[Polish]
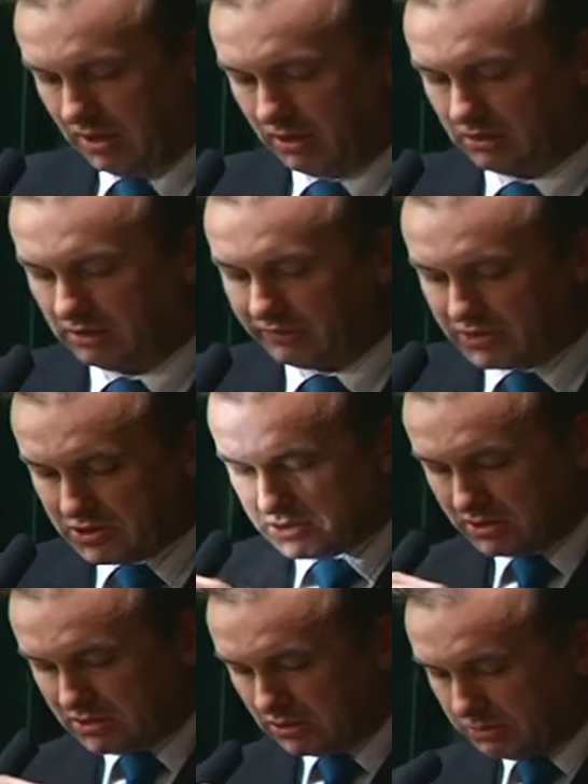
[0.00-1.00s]
Y,
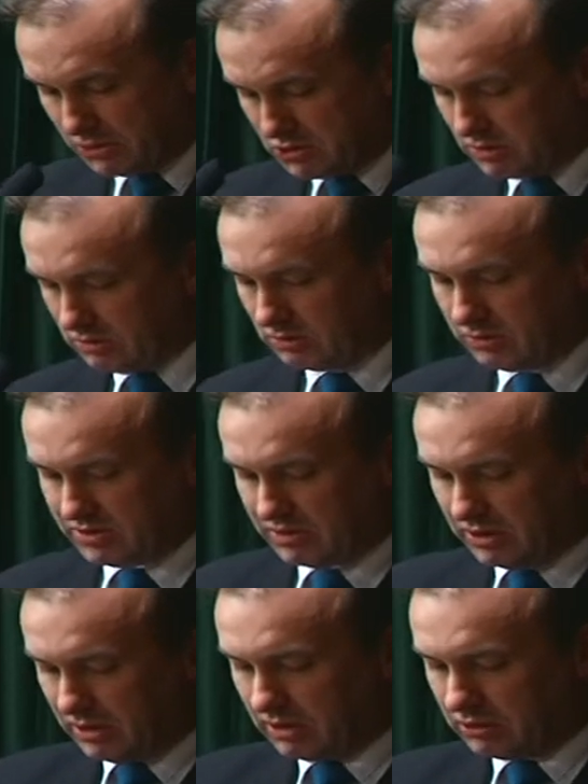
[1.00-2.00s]
towarzyszące od początku
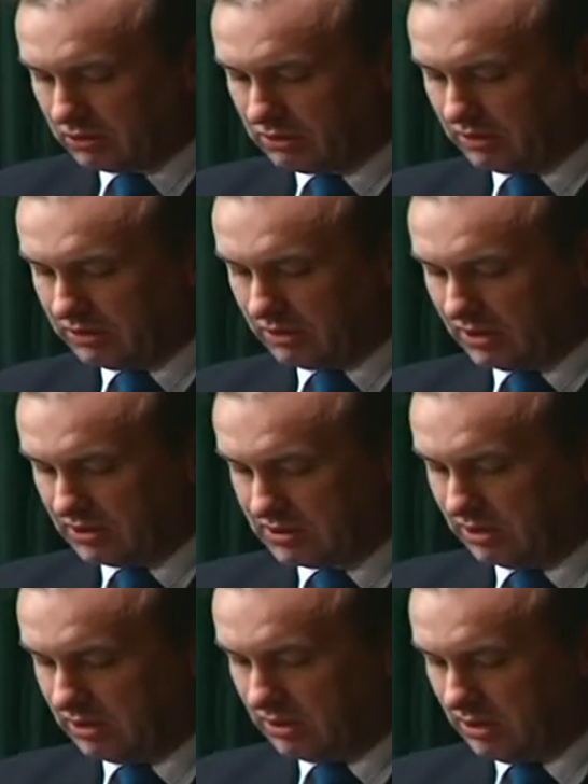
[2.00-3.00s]
istnienia Nagrody
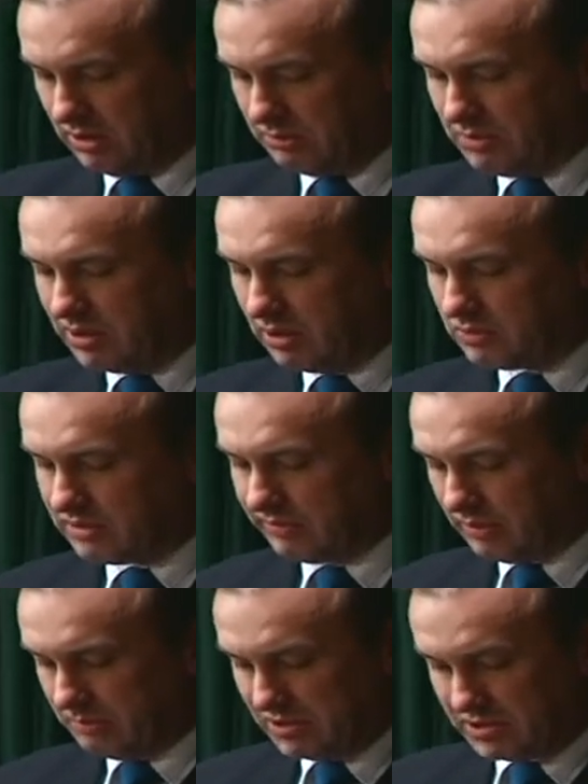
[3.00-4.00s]
Literackiej imienia
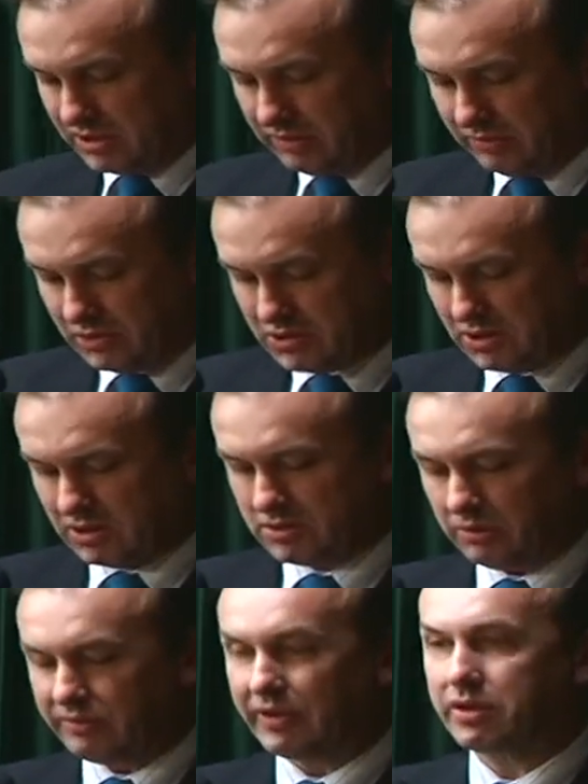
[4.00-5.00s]
Józefa Mackiewicza
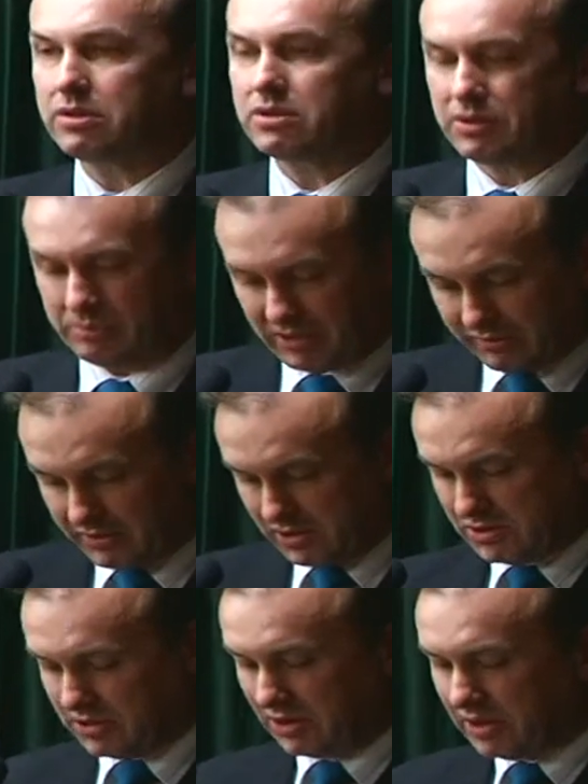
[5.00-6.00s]
słowa jedynie prawda
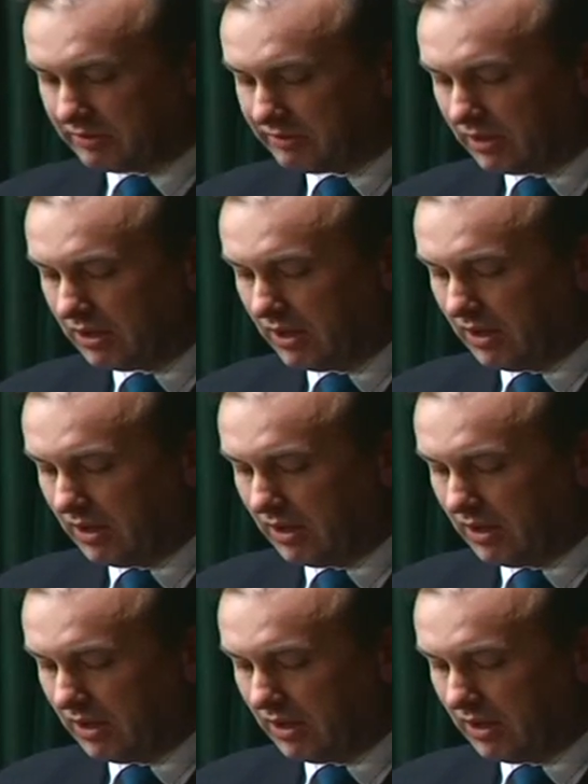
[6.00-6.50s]
jest ciekawa